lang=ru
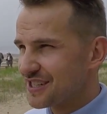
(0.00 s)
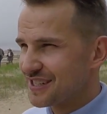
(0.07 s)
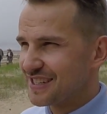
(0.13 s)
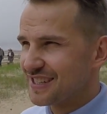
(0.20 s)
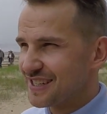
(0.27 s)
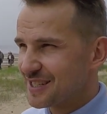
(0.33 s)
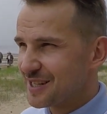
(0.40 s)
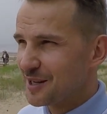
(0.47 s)

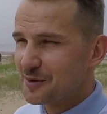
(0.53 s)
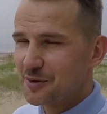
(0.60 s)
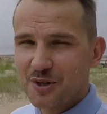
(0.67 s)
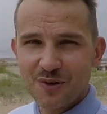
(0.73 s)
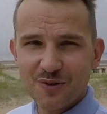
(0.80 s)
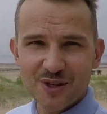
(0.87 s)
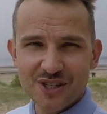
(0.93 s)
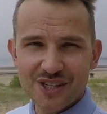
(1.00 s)
э,
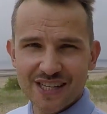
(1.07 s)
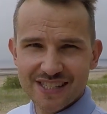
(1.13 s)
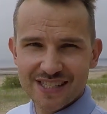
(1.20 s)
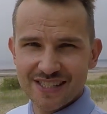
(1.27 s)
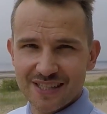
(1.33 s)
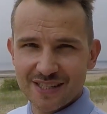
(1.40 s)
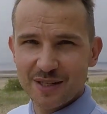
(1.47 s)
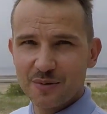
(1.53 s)
следующего
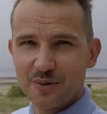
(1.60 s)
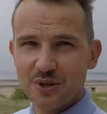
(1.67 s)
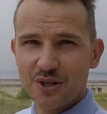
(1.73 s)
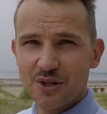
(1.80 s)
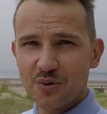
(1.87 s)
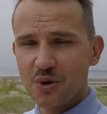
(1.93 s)
шанса на следующей